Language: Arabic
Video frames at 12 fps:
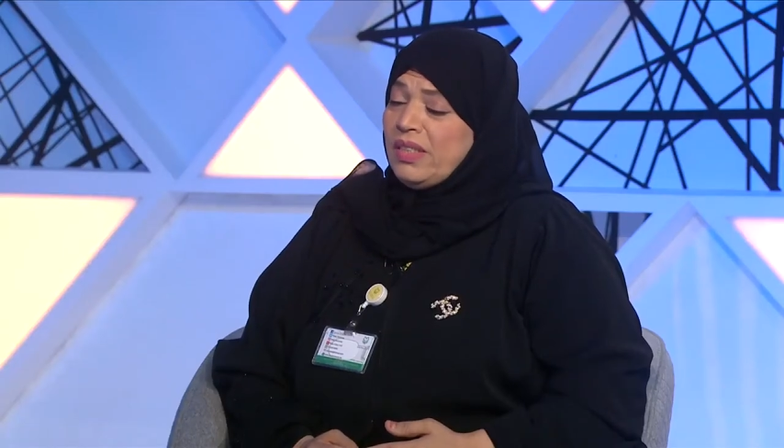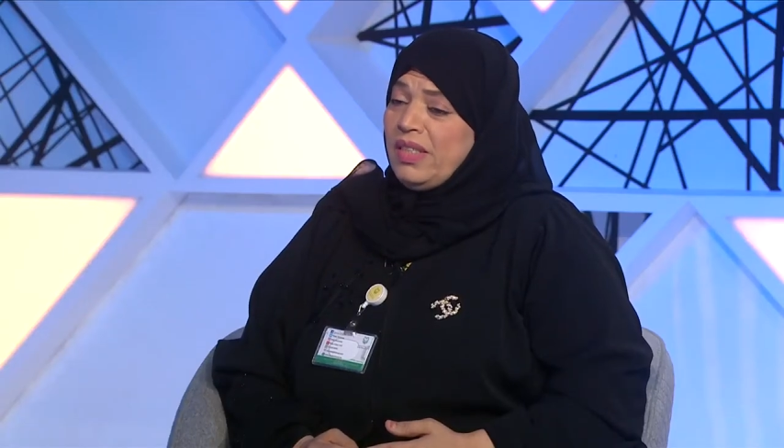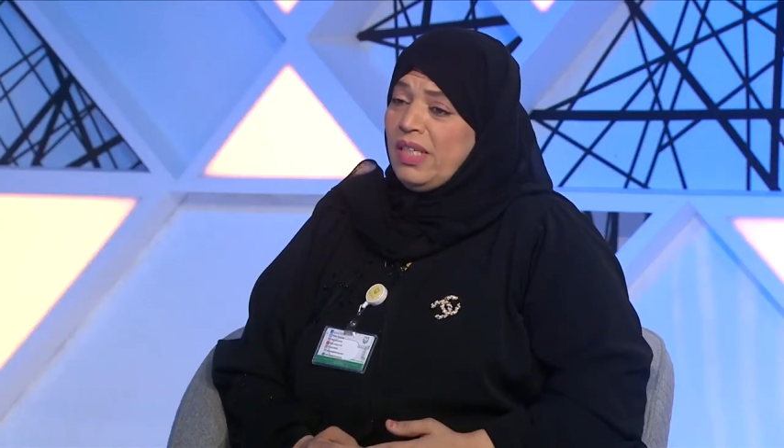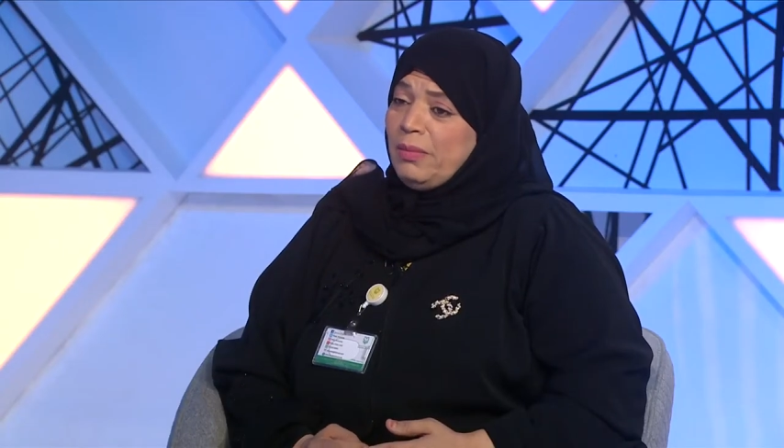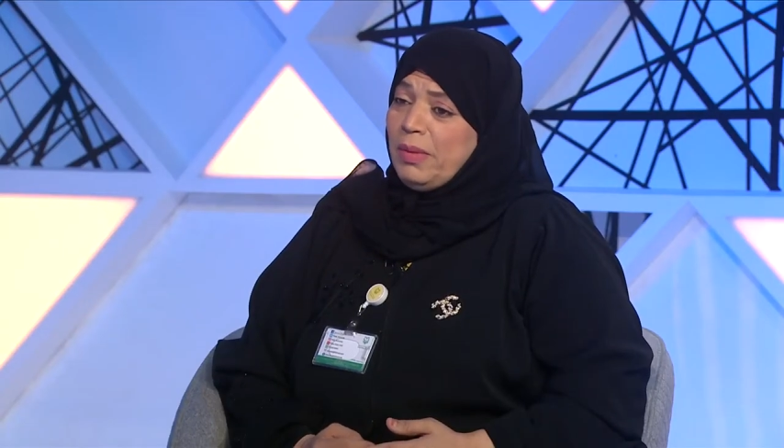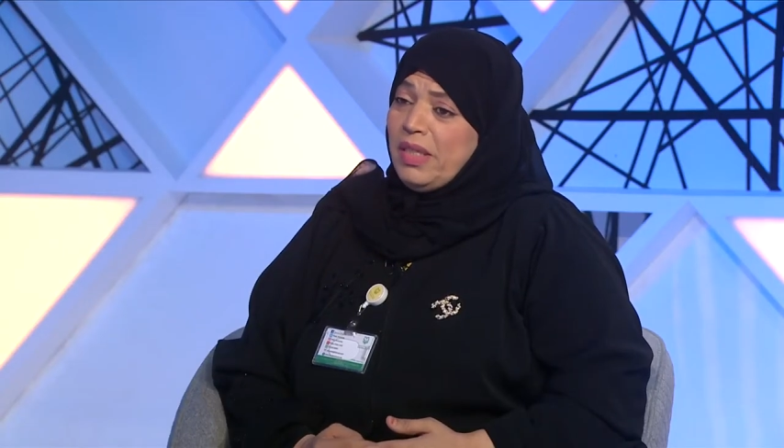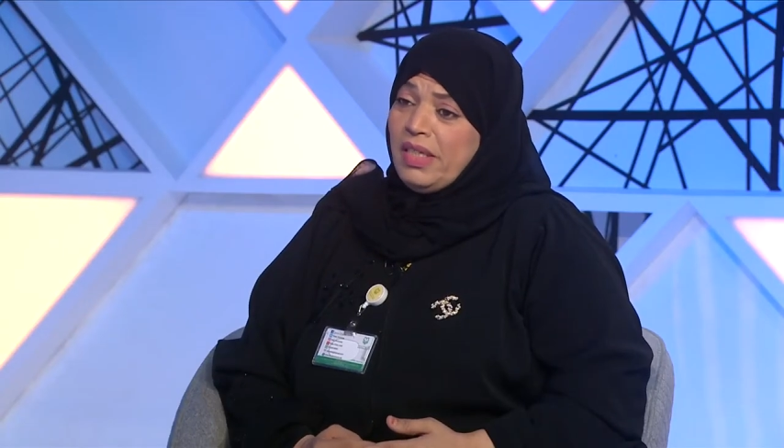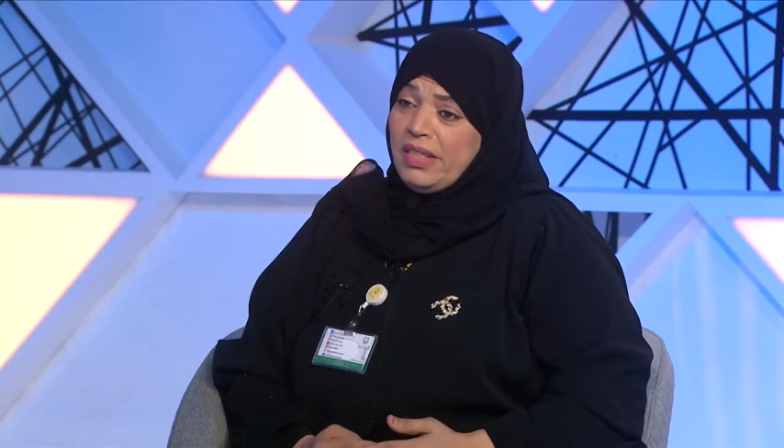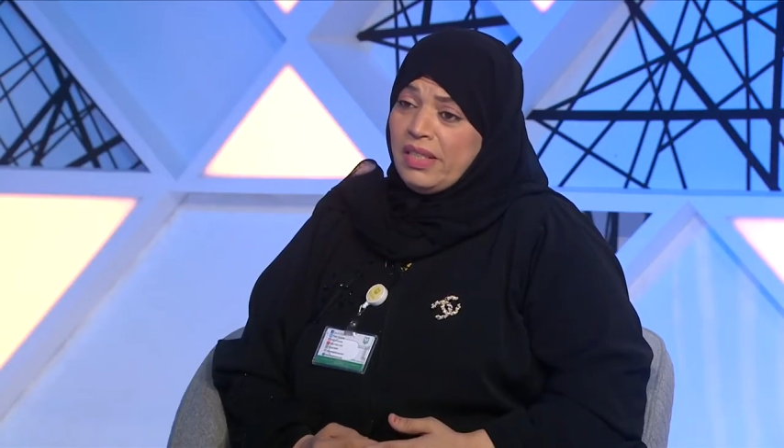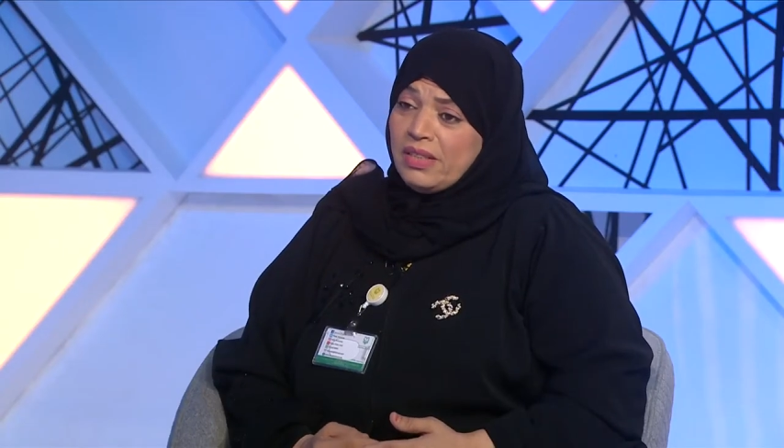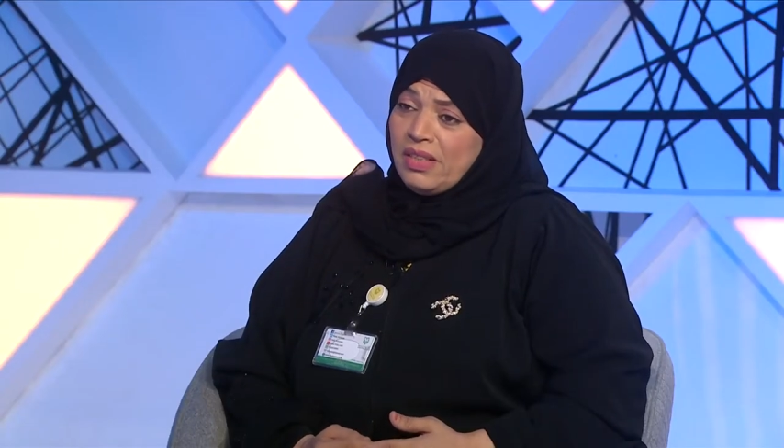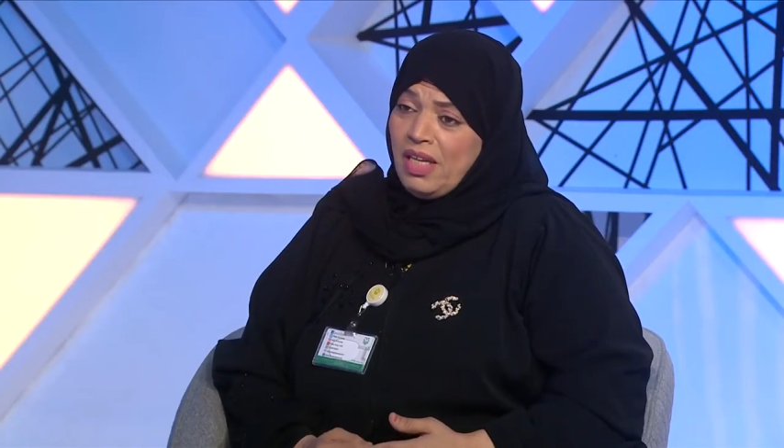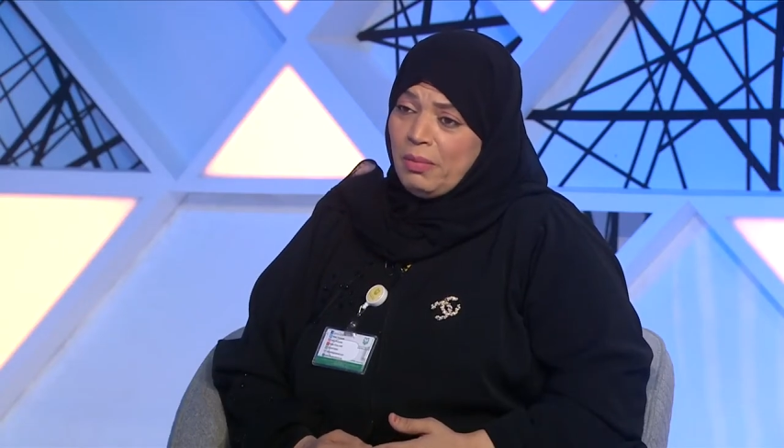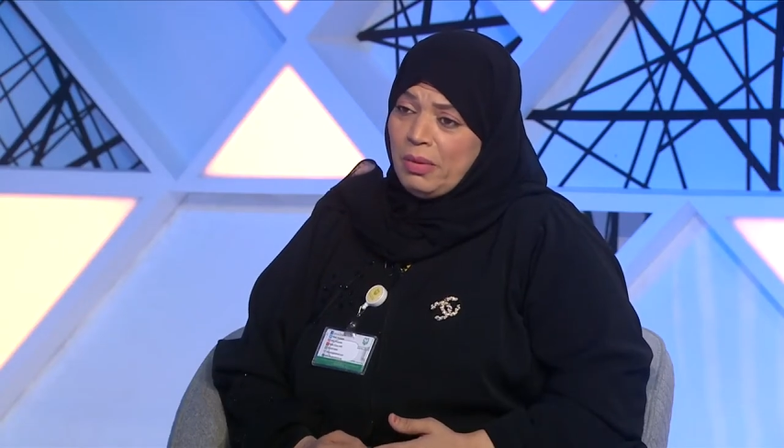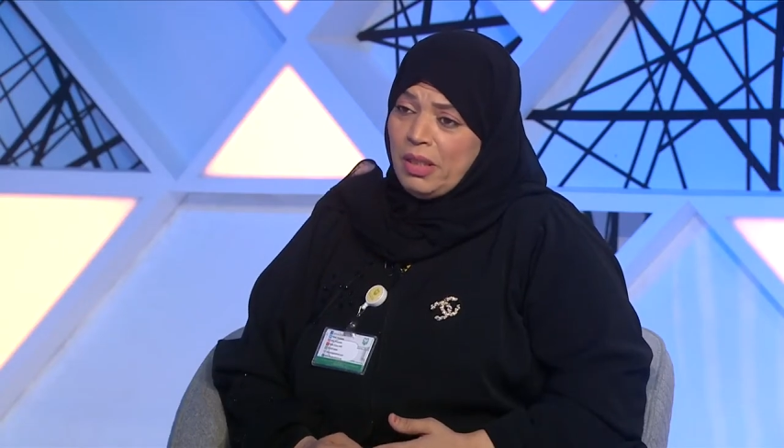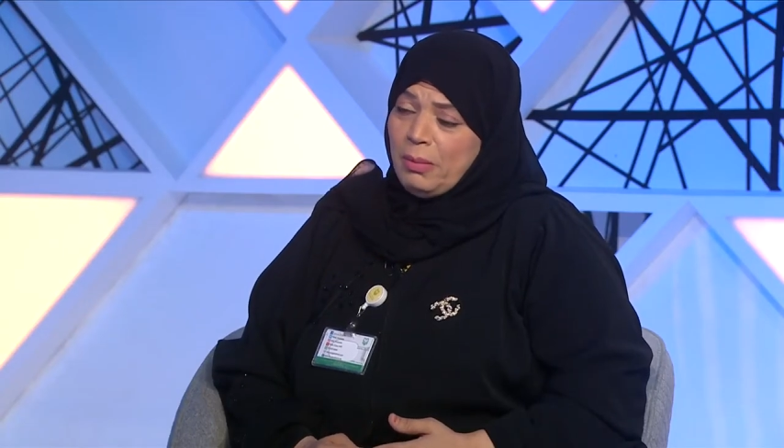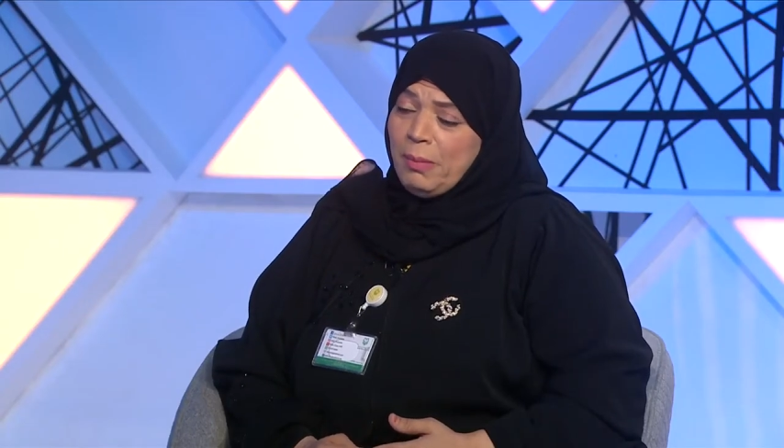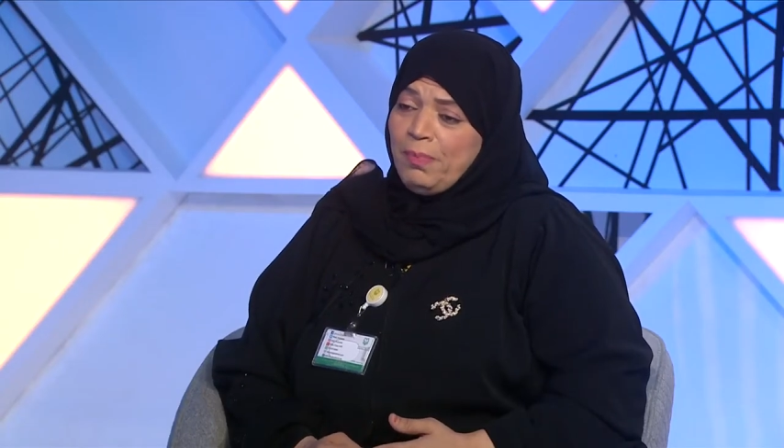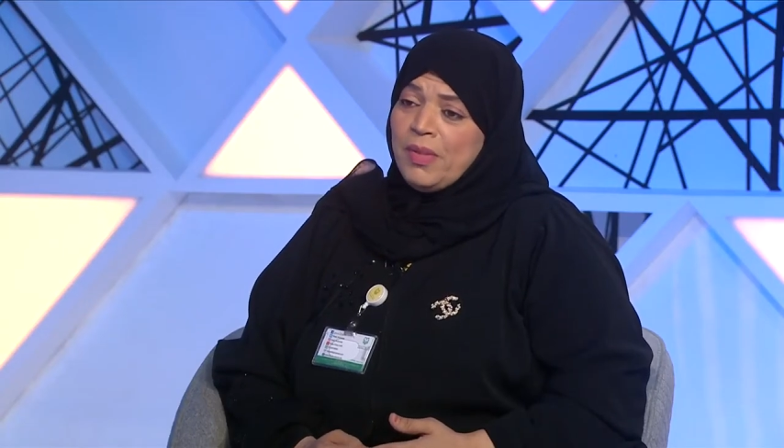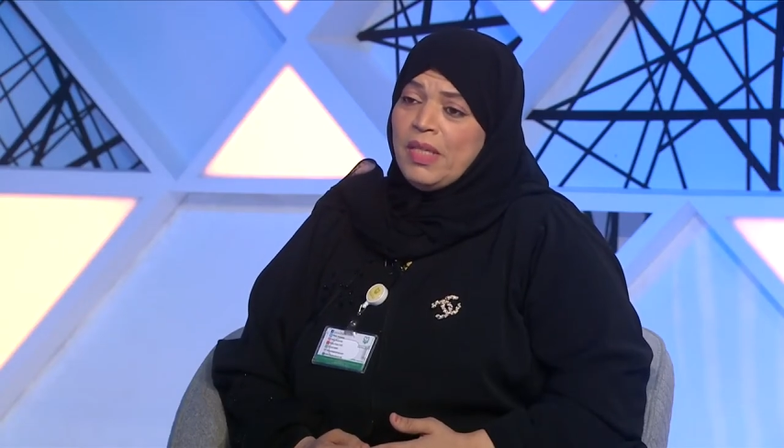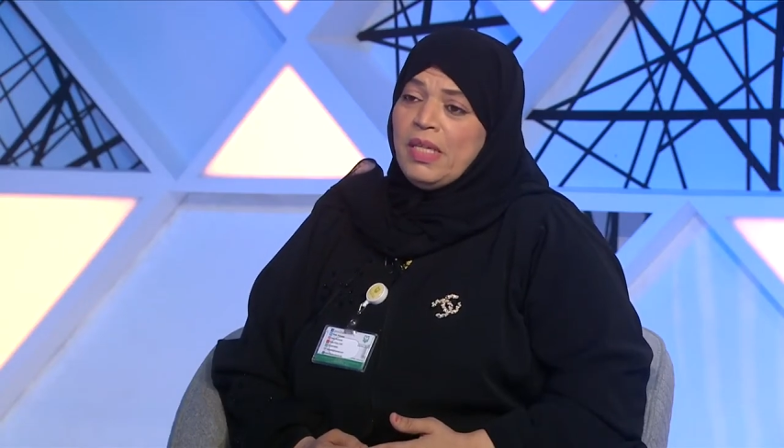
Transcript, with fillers: داعب أهالي أصحاب الهمم